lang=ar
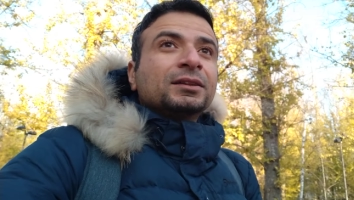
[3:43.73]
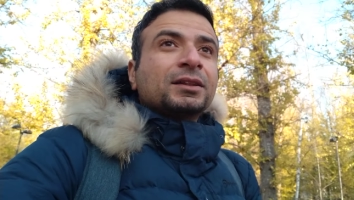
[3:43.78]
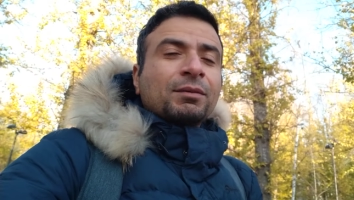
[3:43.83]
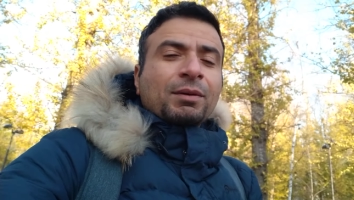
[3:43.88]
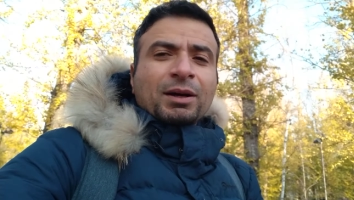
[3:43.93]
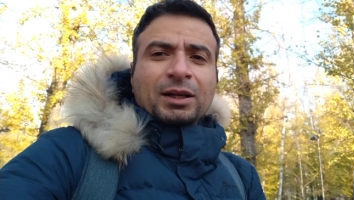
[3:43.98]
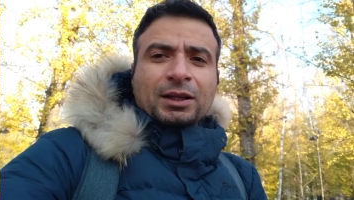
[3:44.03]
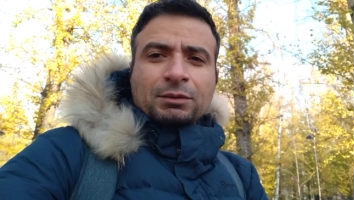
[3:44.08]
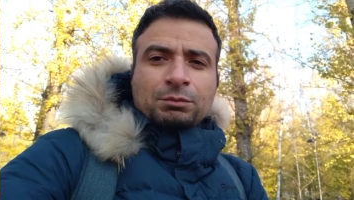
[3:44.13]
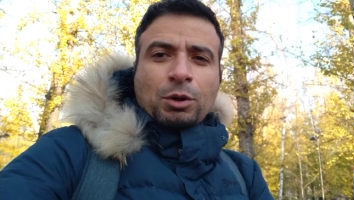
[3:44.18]

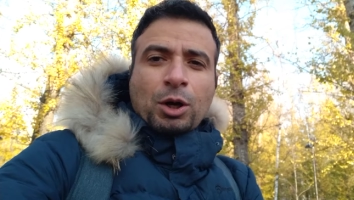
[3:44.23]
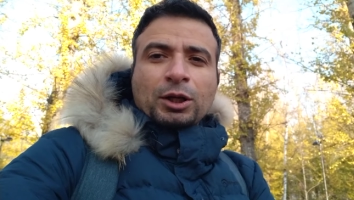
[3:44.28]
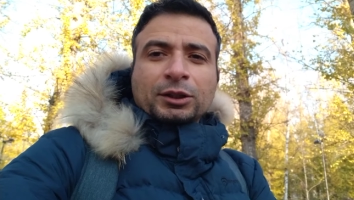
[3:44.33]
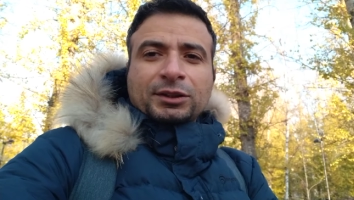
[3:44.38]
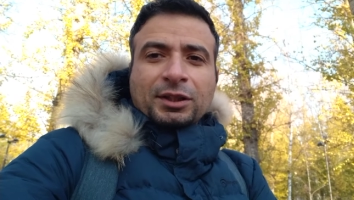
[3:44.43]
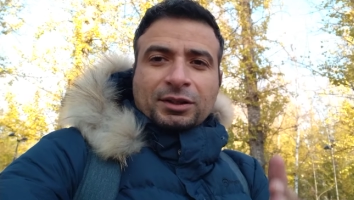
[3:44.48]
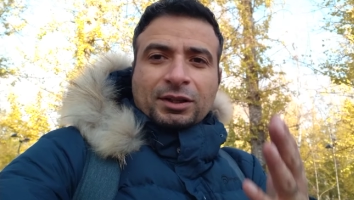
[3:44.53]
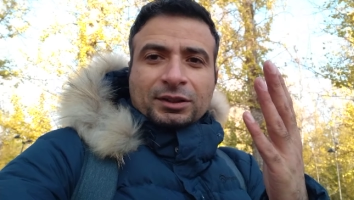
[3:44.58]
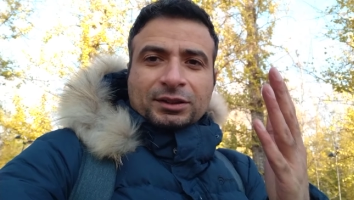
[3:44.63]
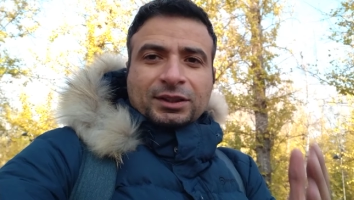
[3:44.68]
طبعا غير
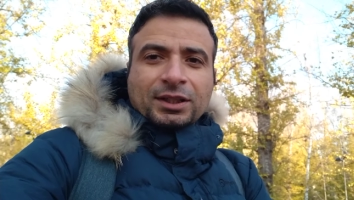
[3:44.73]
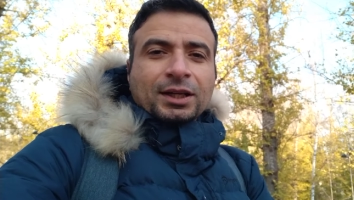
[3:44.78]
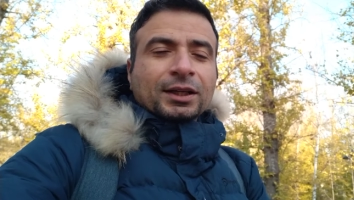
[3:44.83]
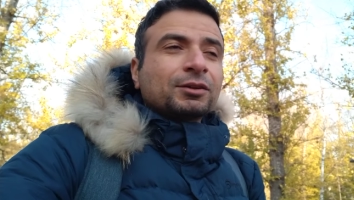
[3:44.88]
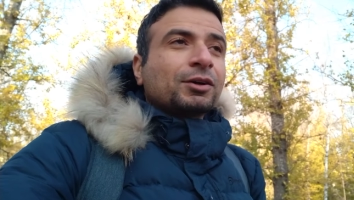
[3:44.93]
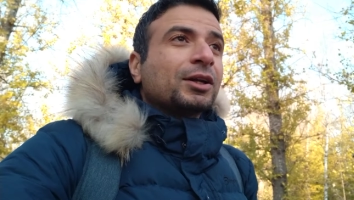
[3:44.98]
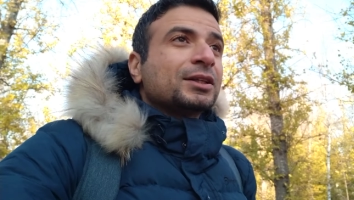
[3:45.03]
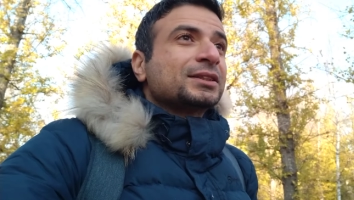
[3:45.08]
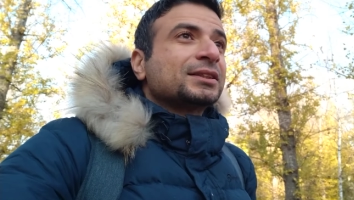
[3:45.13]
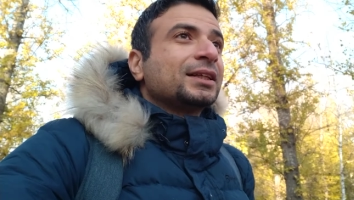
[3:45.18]
المخدرات
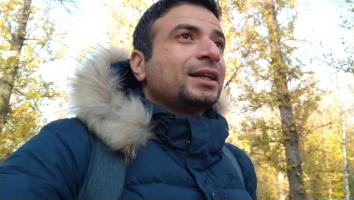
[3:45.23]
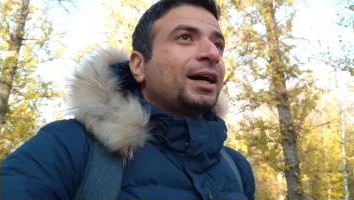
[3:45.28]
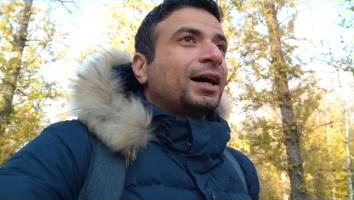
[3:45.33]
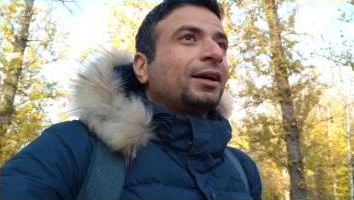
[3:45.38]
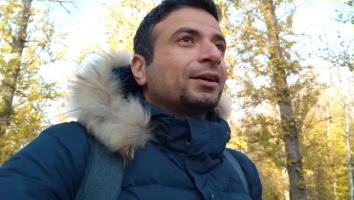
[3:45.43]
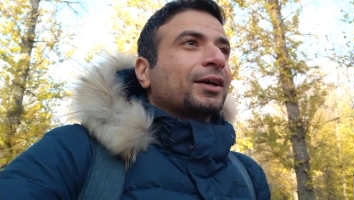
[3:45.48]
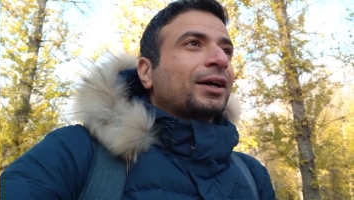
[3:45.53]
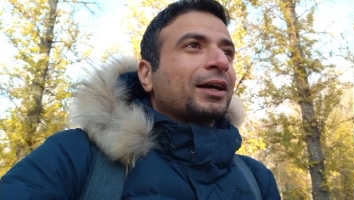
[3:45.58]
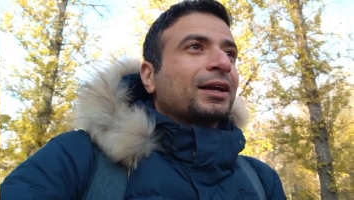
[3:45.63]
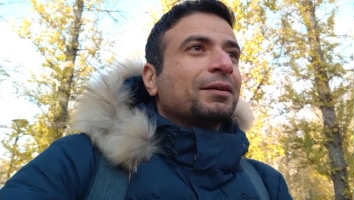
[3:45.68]
يعني ولا
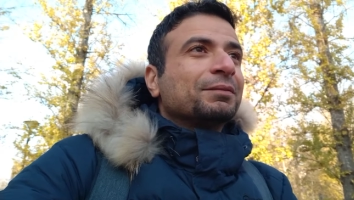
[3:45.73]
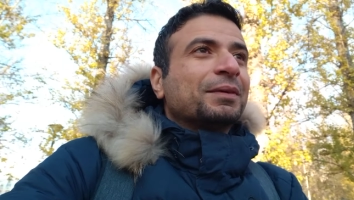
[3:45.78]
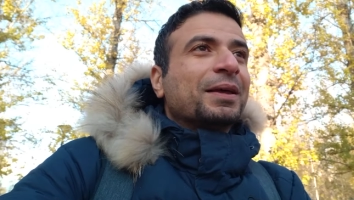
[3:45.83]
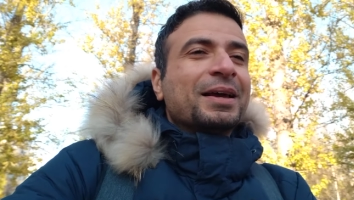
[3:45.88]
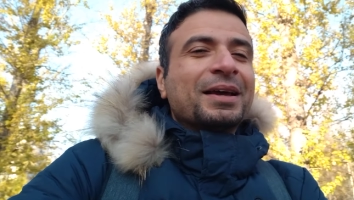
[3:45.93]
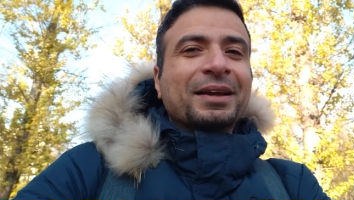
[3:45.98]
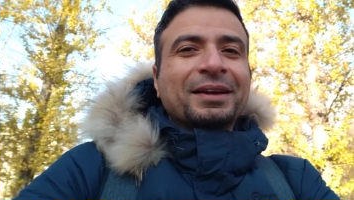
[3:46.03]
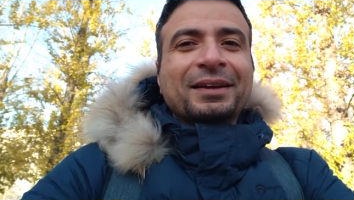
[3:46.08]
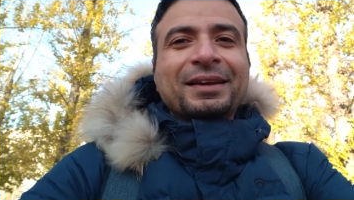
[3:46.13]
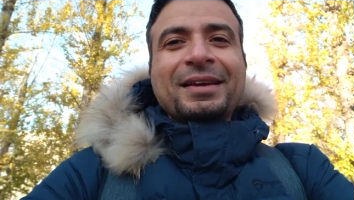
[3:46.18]
السلاح والكلام
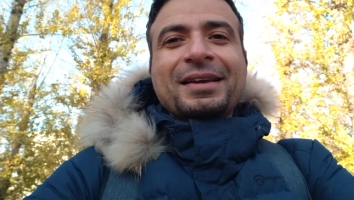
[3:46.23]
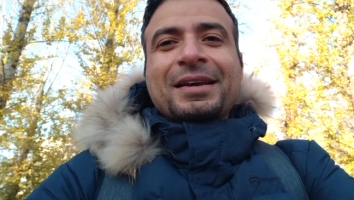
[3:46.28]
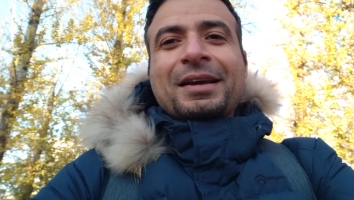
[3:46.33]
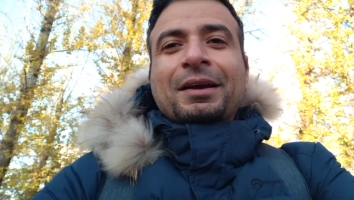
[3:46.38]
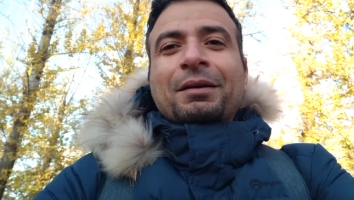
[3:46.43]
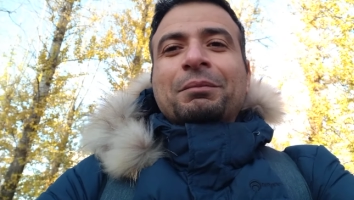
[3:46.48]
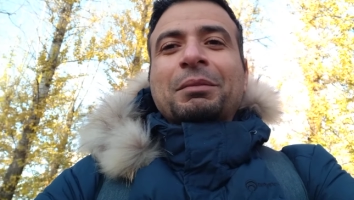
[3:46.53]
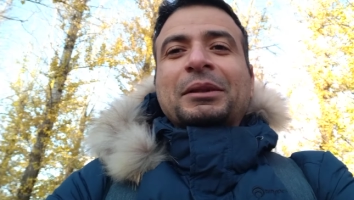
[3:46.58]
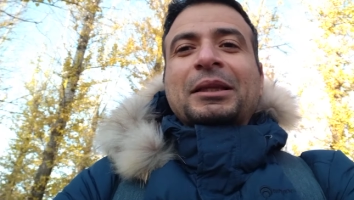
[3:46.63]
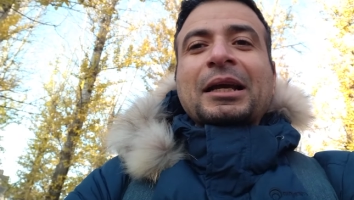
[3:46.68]
ده
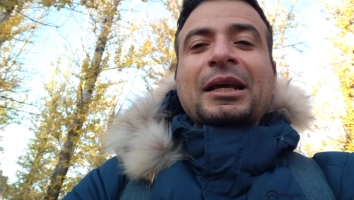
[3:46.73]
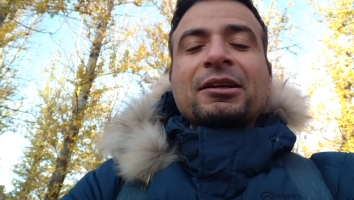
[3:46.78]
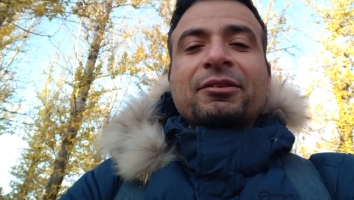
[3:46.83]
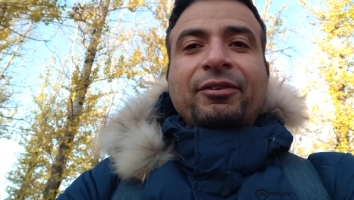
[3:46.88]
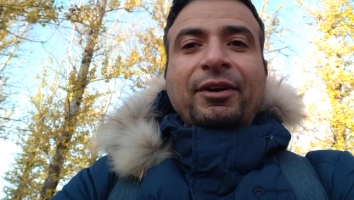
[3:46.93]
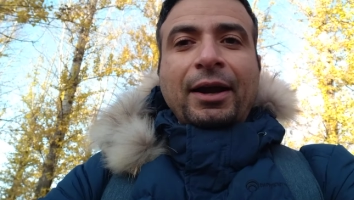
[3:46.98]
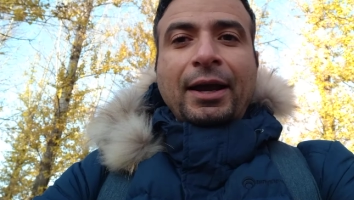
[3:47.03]
بتتاجر